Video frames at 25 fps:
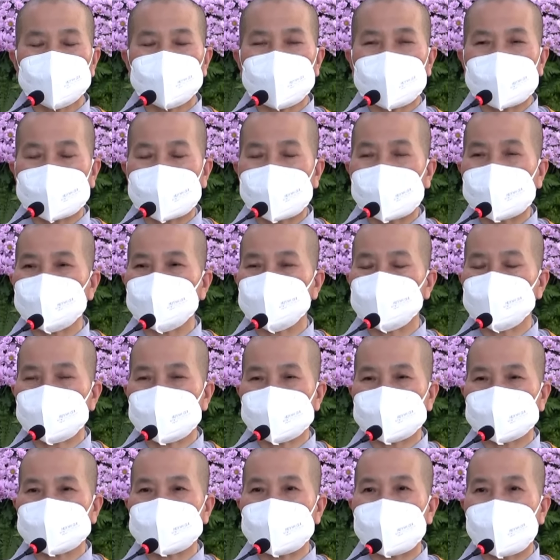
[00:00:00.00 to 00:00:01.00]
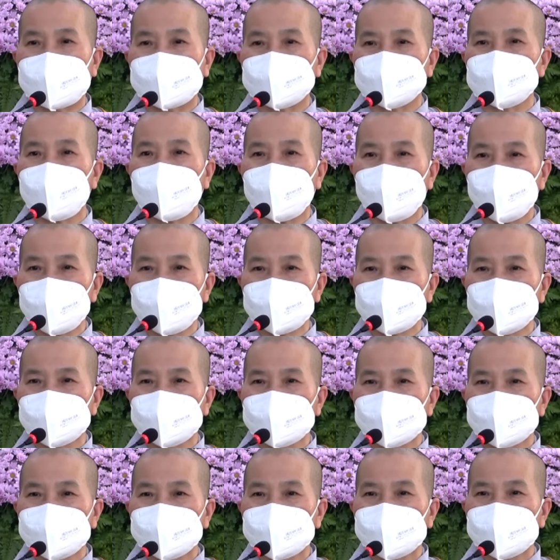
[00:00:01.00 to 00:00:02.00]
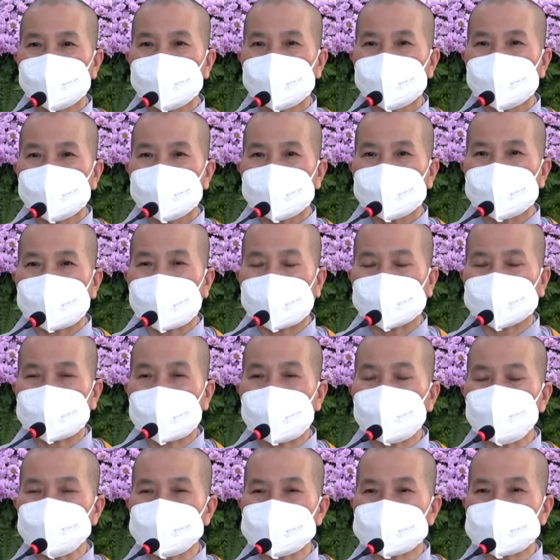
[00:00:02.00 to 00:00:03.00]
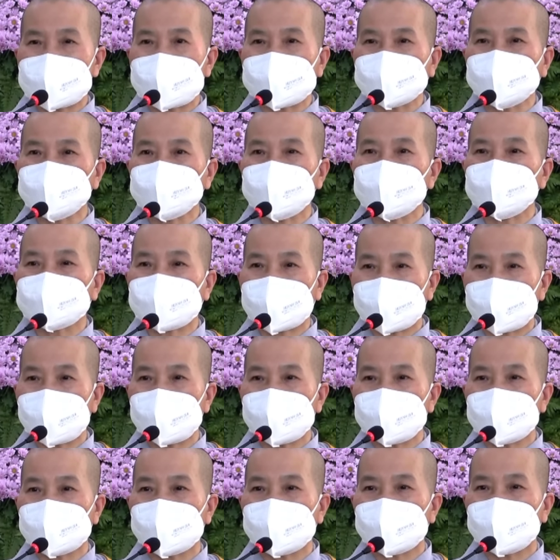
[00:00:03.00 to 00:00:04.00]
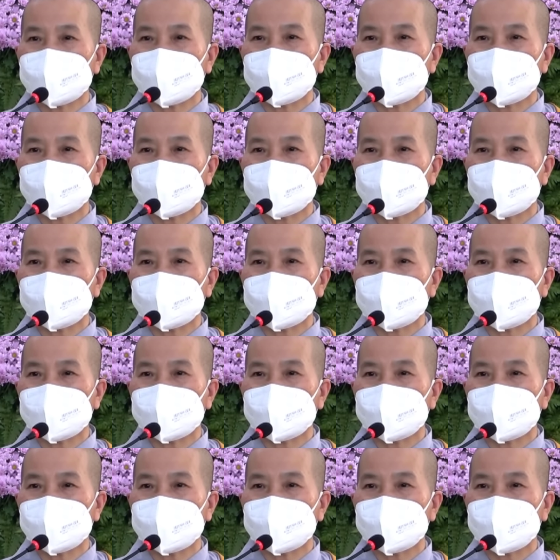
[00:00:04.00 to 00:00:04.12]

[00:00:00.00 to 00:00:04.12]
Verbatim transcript: mà Ngài truyền dạy đó đã thắp sáng cho ta